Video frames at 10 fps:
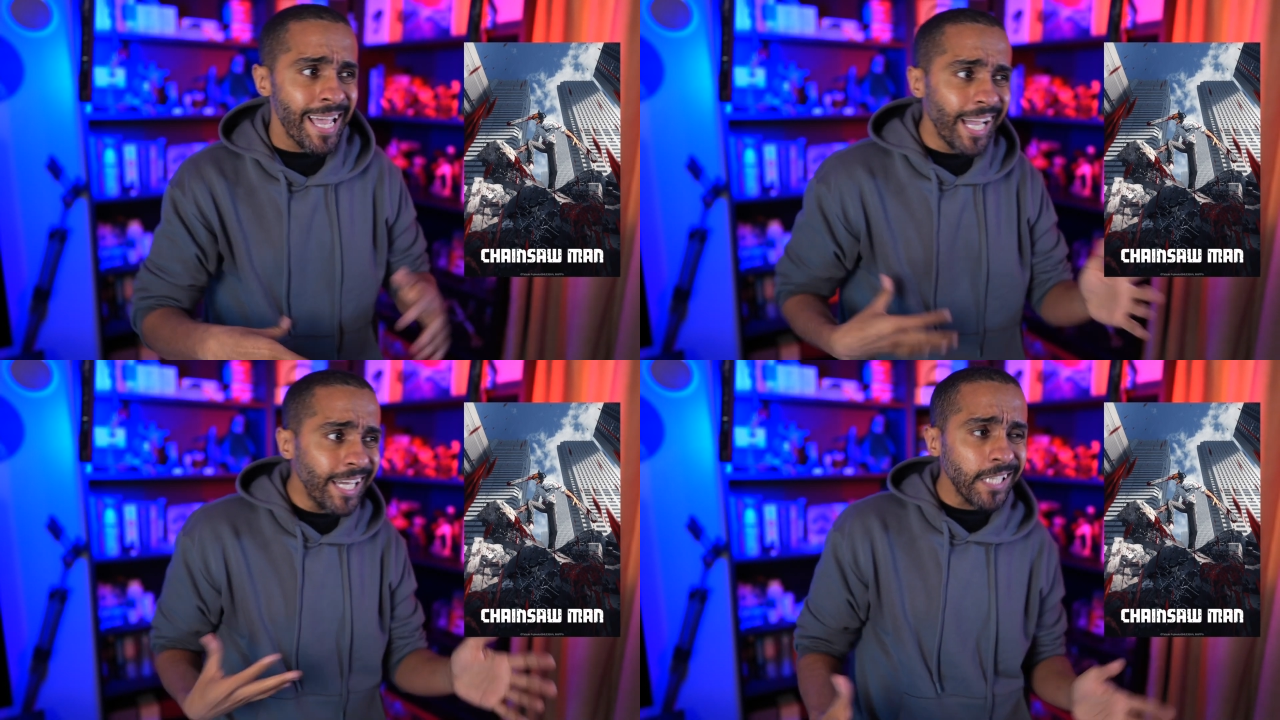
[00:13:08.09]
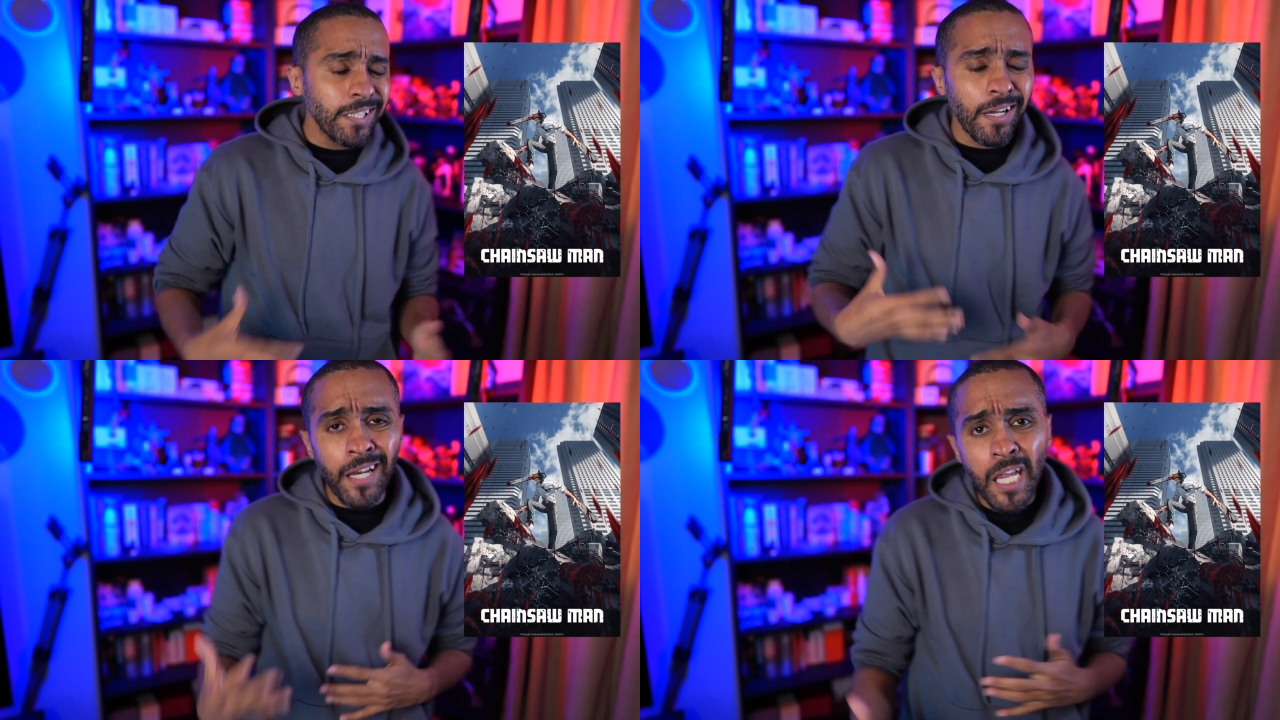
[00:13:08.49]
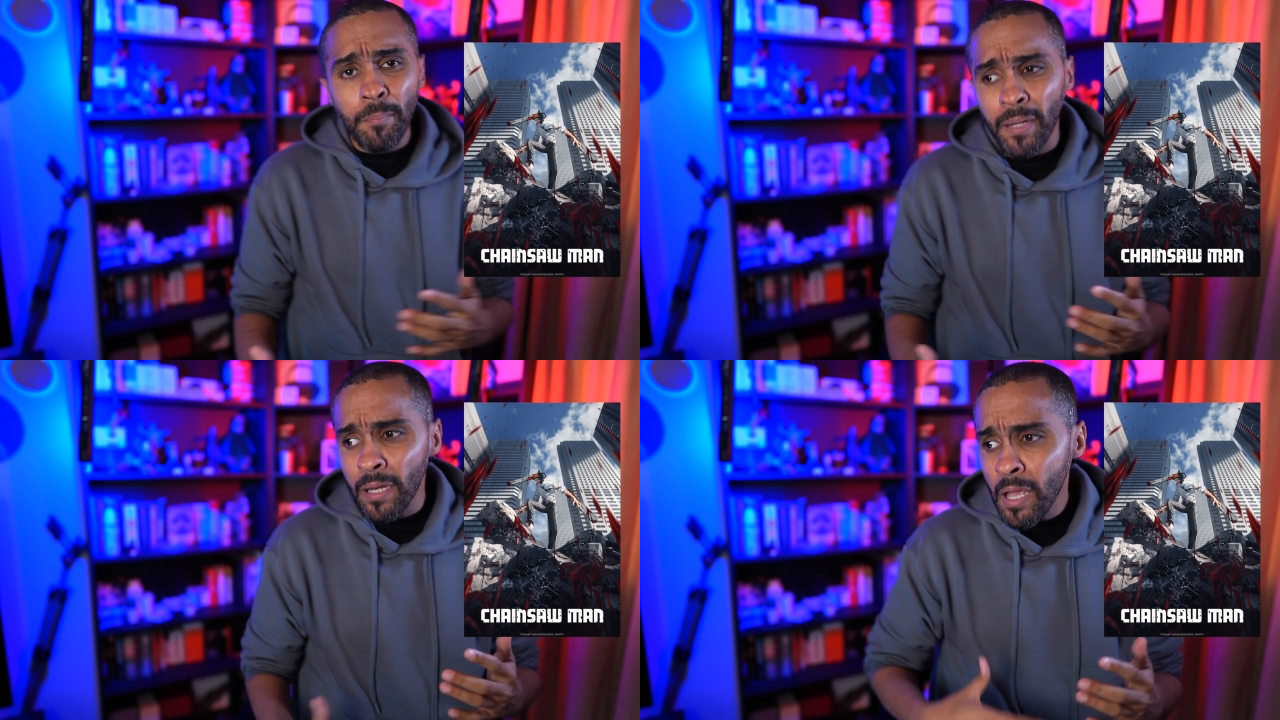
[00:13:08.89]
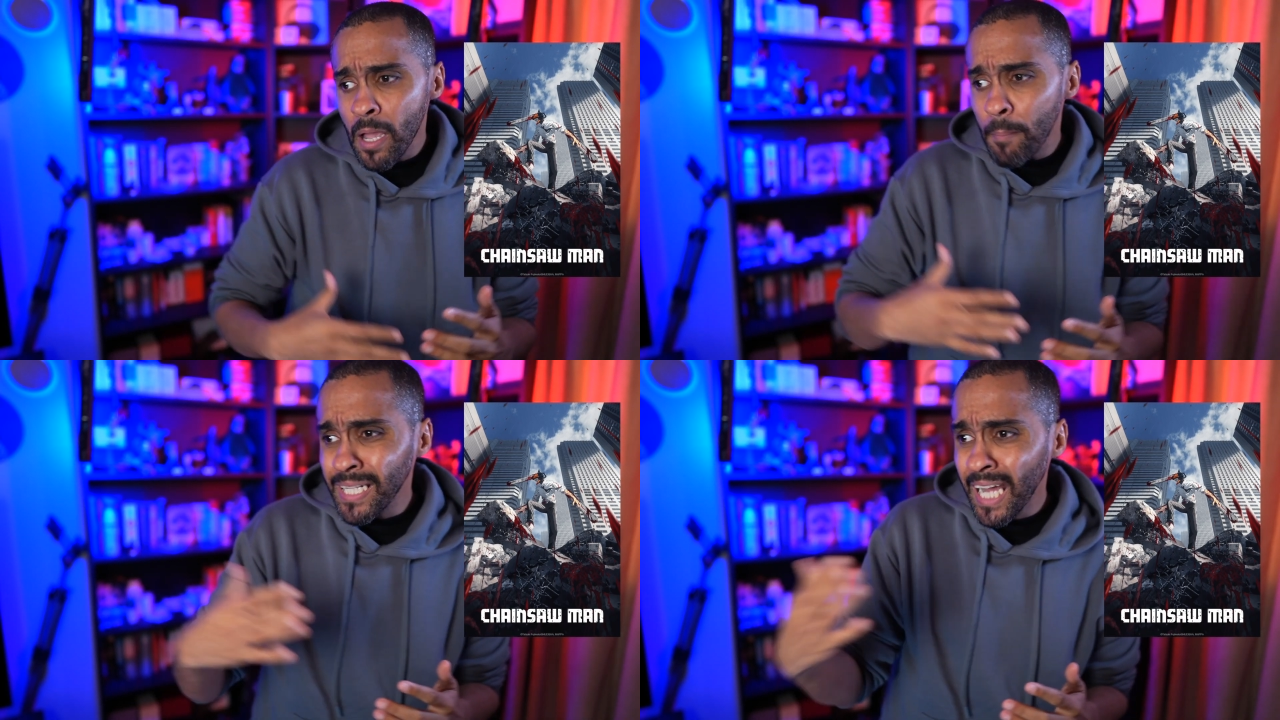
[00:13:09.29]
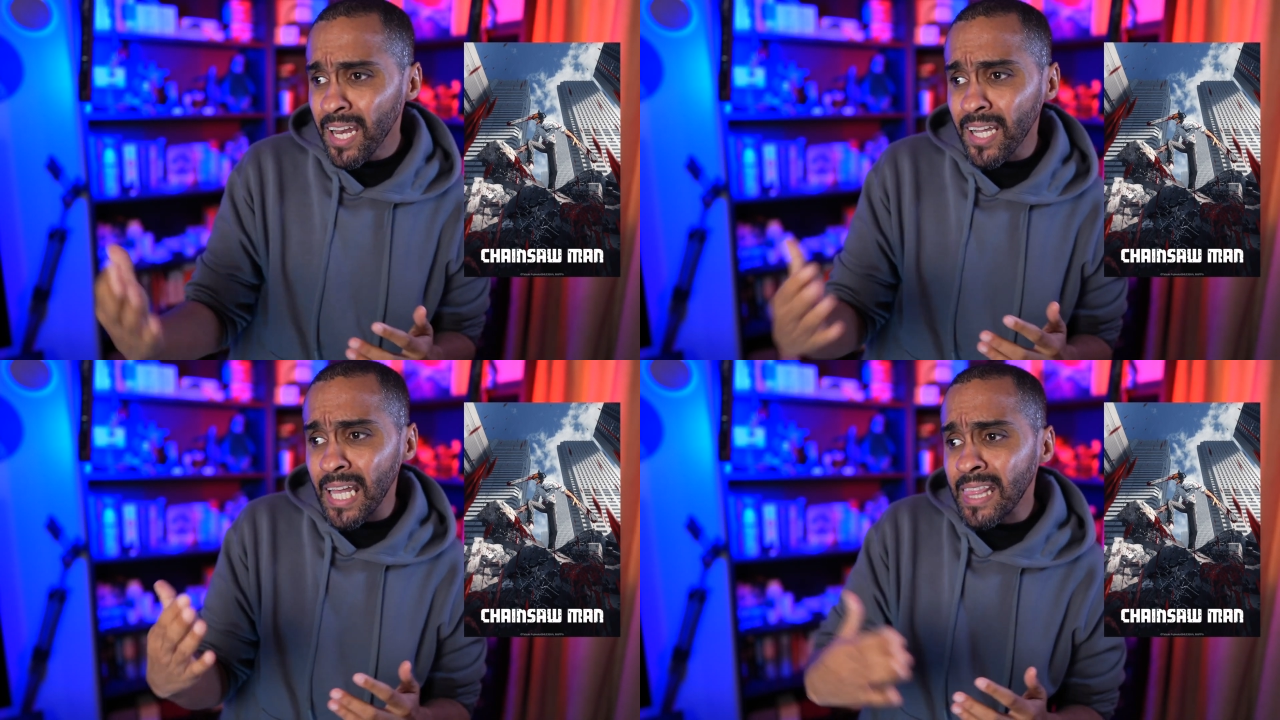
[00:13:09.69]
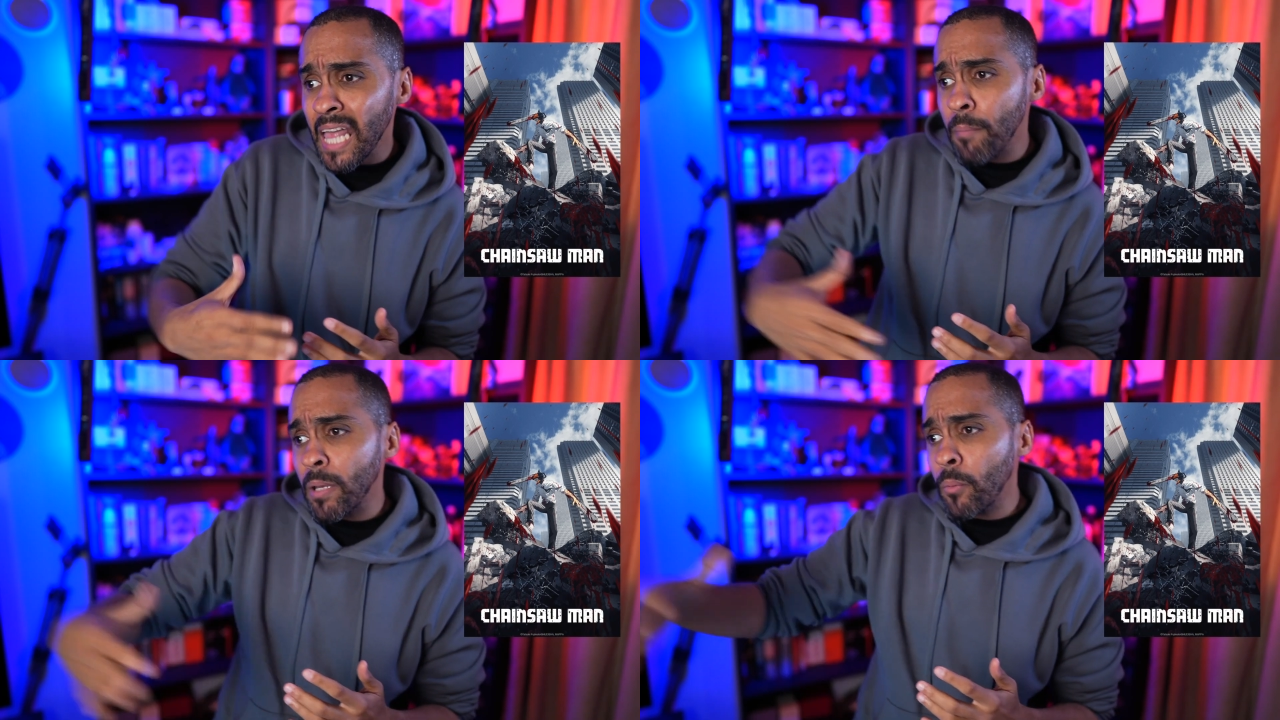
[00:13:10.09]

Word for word: إحنا تقريبا من الحلقة الثامنة